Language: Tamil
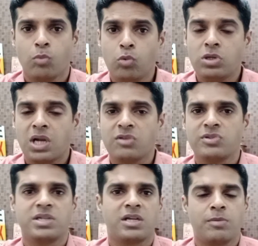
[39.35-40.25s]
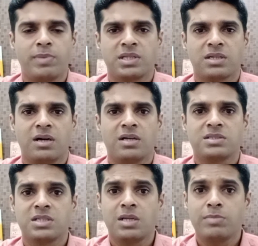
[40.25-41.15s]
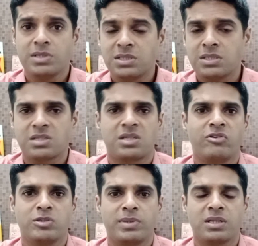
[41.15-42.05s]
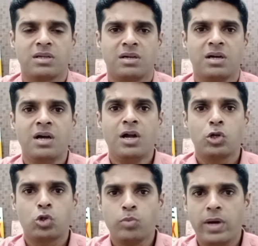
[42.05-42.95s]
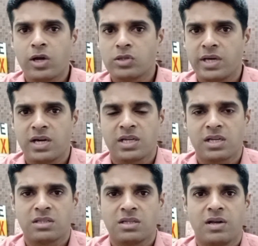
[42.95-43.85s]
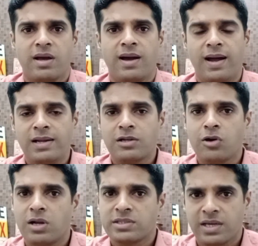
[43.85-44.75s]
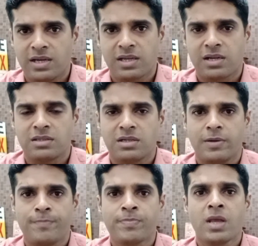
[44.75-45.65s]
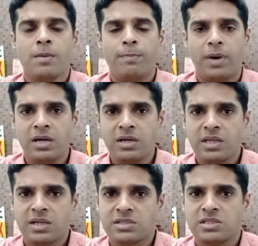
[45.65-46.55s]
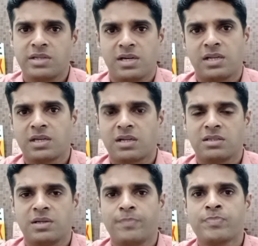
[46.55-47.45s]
மூன்றாவது விஷயம் என்னென்னு பார்த்தீங்கன்னா சில பிஸ்னஸஸில் வந்து பார்த்தீங்கன்னா டுபேக்கோ தயாரிக்கிறது ஆல்கஹால் தயாரிக்கிறது பன்றி இறைச்சி தயாரிக்கிறது